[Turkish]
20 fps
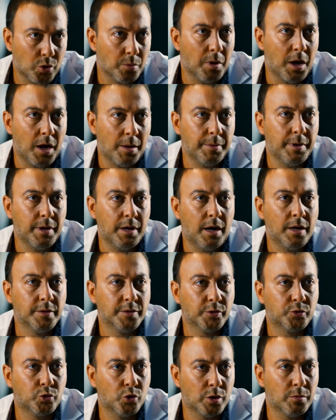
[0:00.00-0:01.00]
Diyorum abi
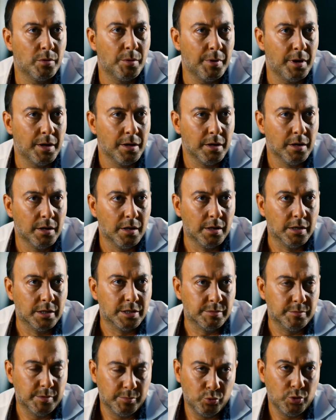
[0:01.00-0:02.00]
anlatıyorum ama
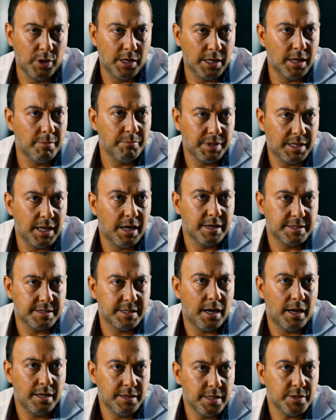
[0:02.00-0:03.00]
şimdi bunlardan bir
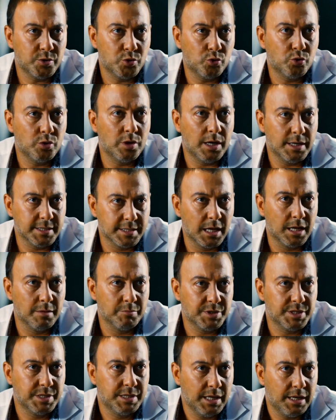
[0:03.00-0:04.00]
tanesi anne sütünü
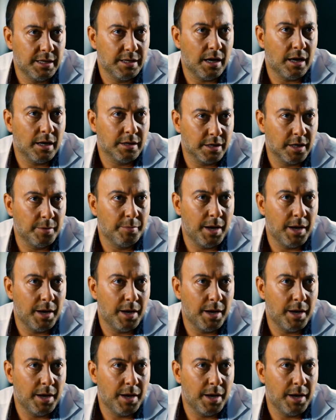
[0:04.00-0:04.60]
az almış, diğeri de